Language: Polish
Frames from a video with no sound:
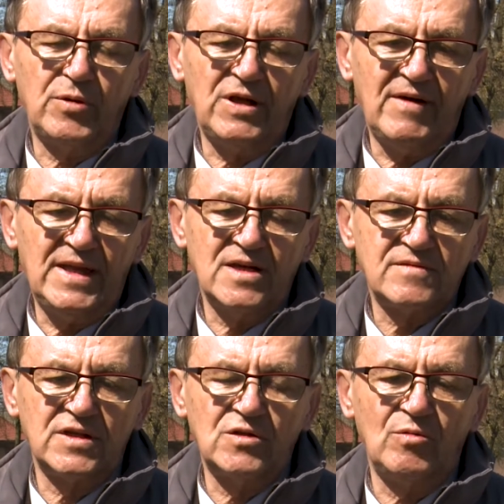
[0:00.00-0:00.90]
podawana
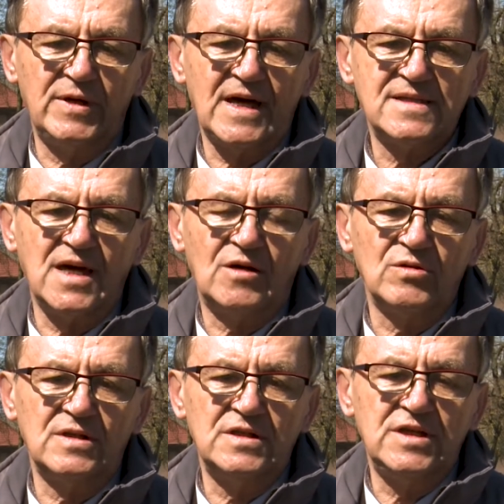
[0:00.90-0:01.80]
jest w tej dokumentacji
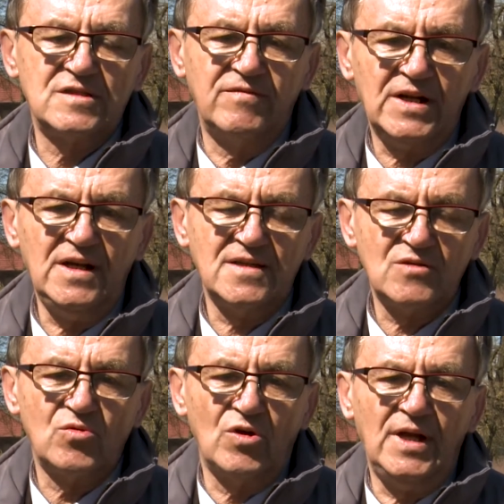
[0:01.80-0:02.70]
jako niezwykle
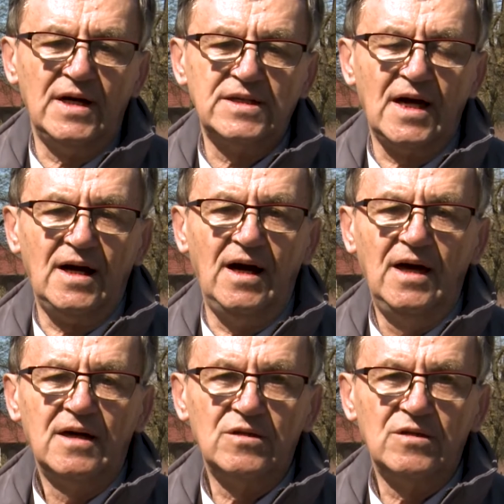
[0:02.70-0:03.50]
zasłużona i taka,